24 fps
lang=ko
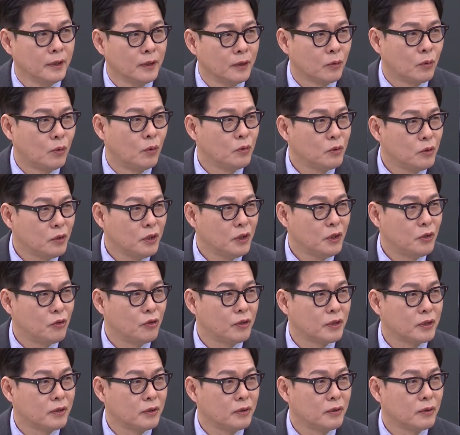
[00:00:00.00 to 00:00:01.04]
공정
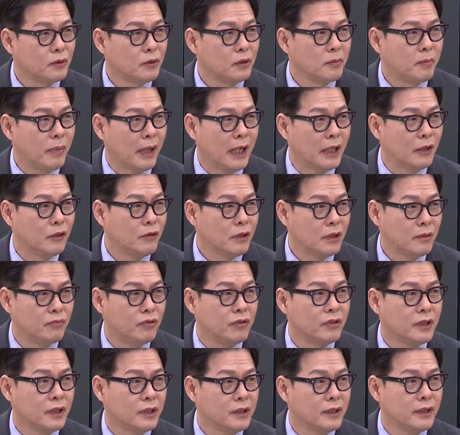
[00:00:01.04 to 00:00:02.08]
이슈에서는 거의 방어가
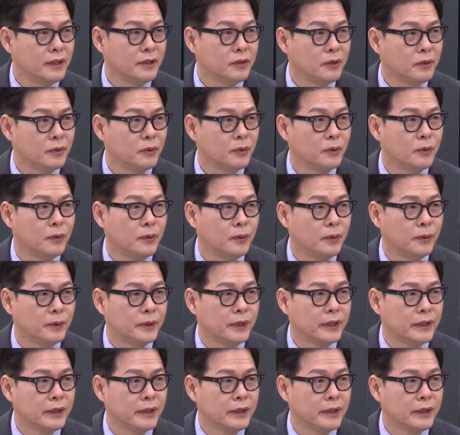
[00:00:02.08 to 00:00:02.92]
불가능할 정도잖아요.